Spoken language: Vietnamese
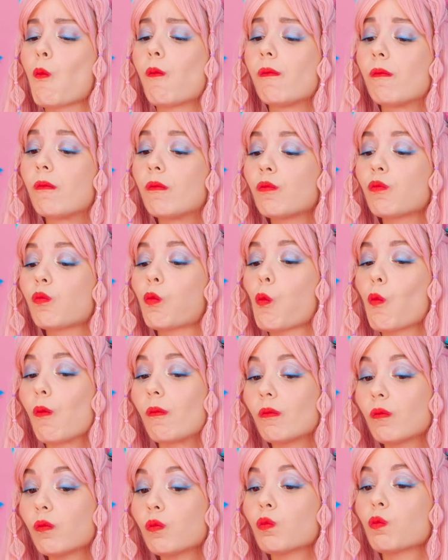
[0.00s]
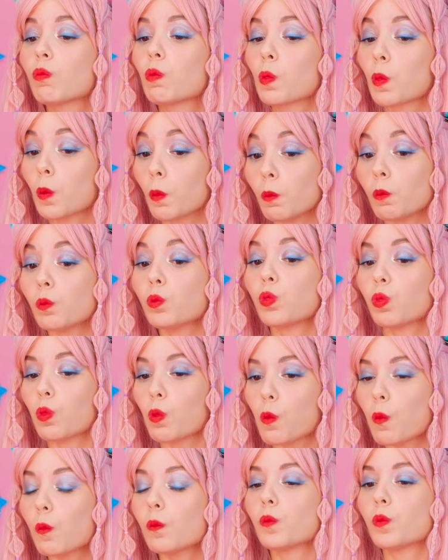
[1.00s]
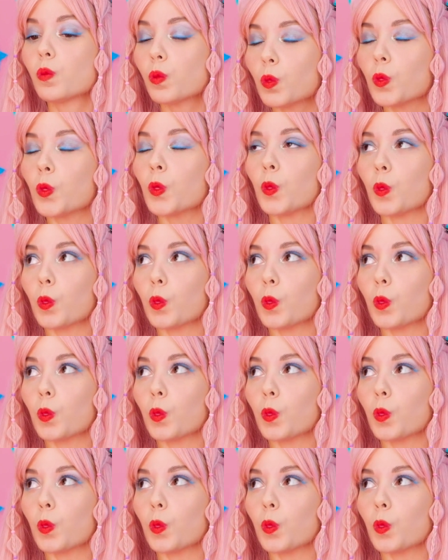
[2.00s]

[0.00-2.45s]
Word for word: Tớ sẽ thổi bằng bóng, biết đâu lại có ích.